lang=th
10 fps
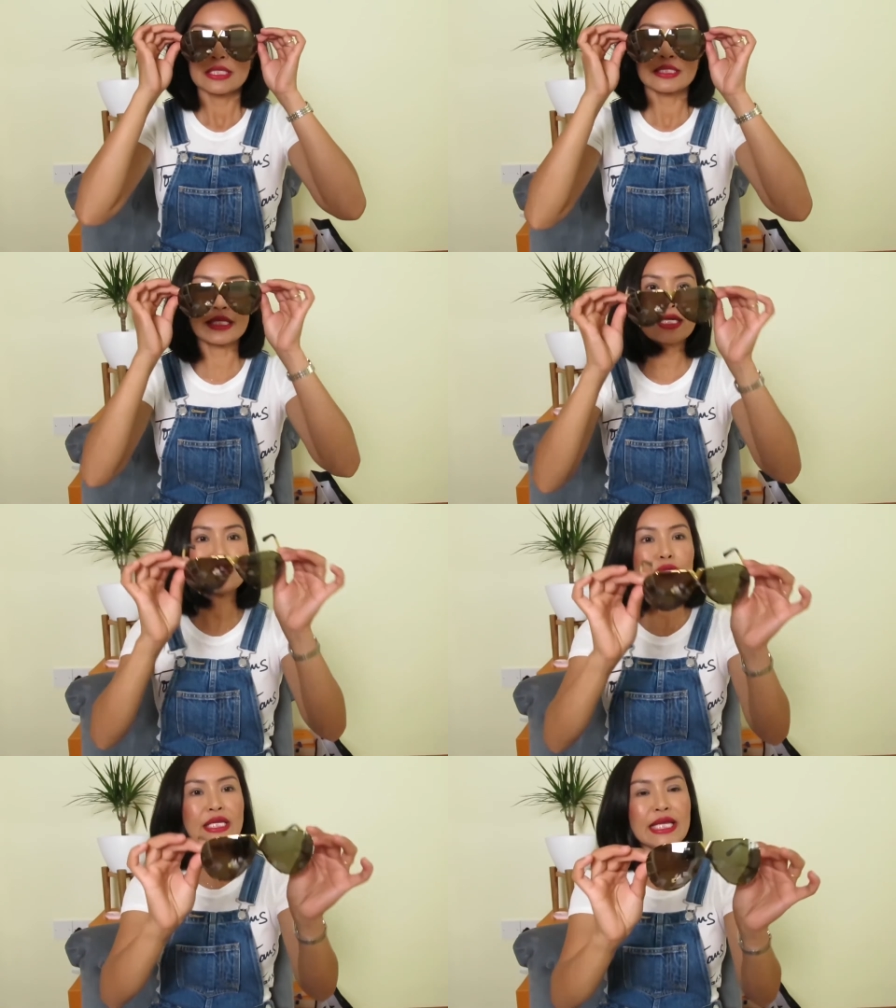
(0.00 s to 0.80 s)
ซึ่ง
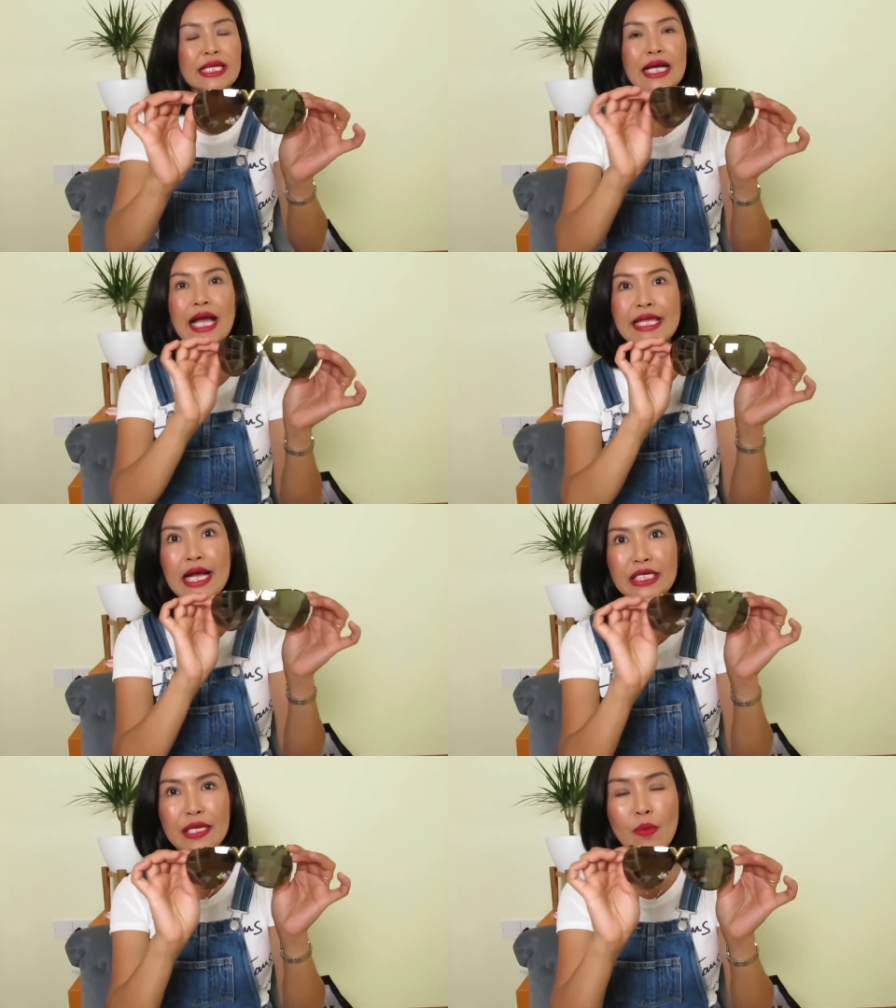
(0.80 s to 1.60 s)
ตัวนี้นะคะอย่า
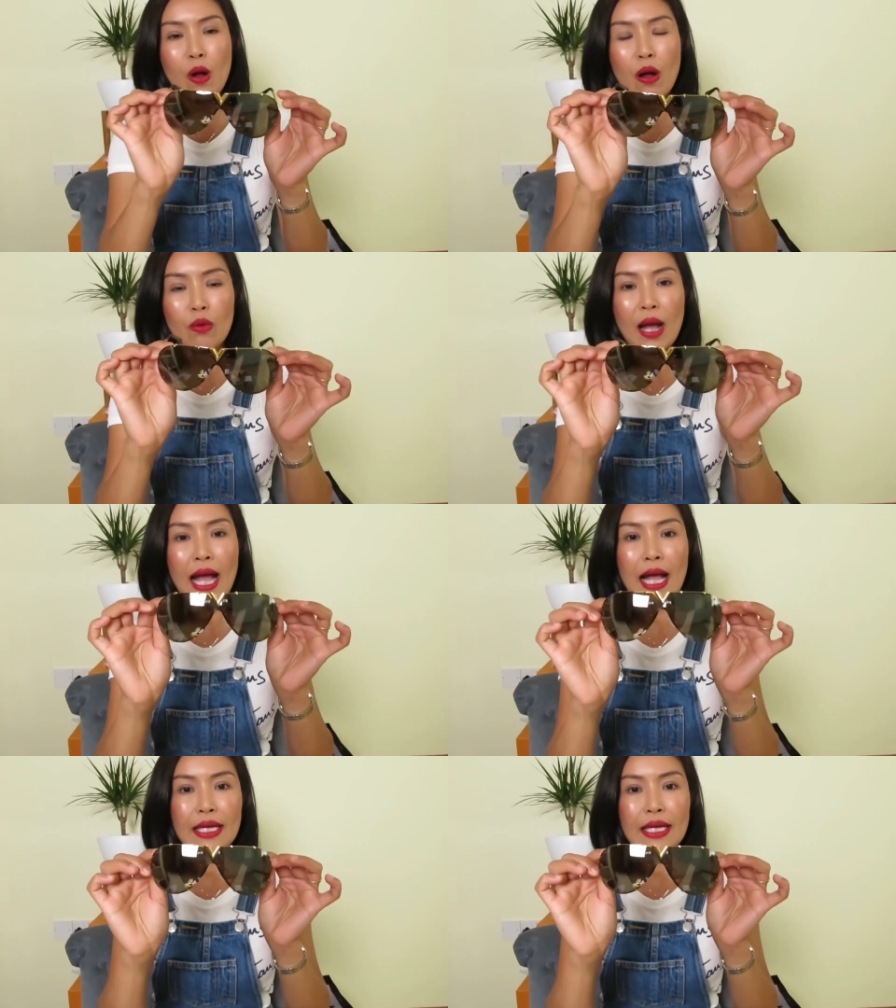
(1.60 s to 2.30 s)
งที่บอกว่า